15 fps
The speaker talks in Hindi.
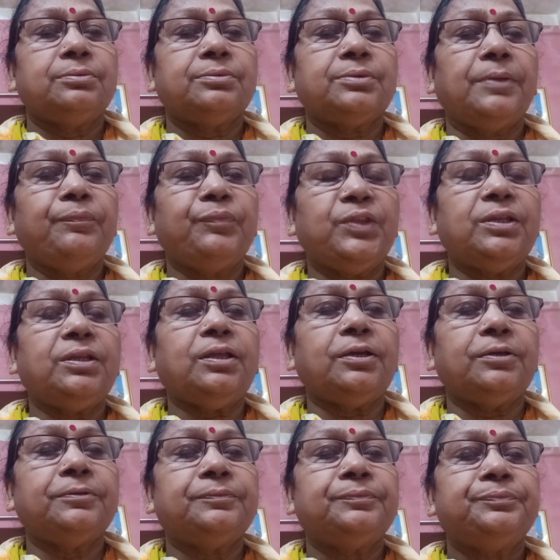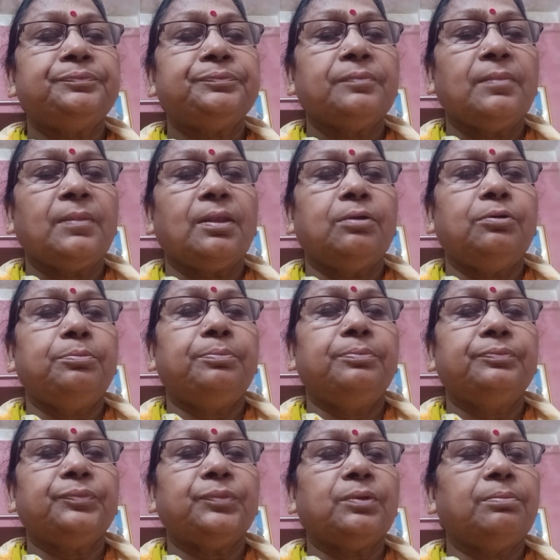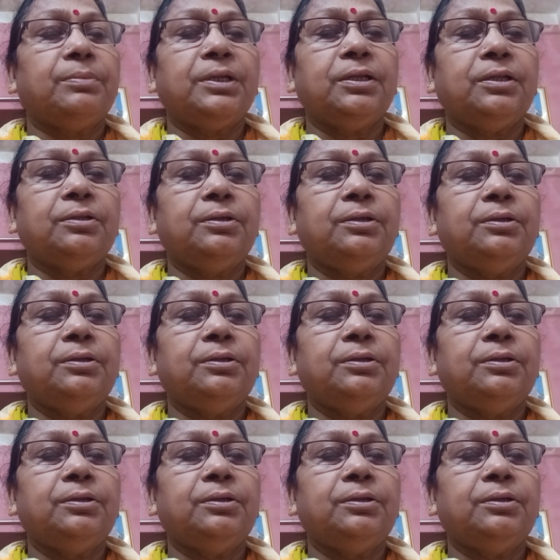समझे ना और मैंने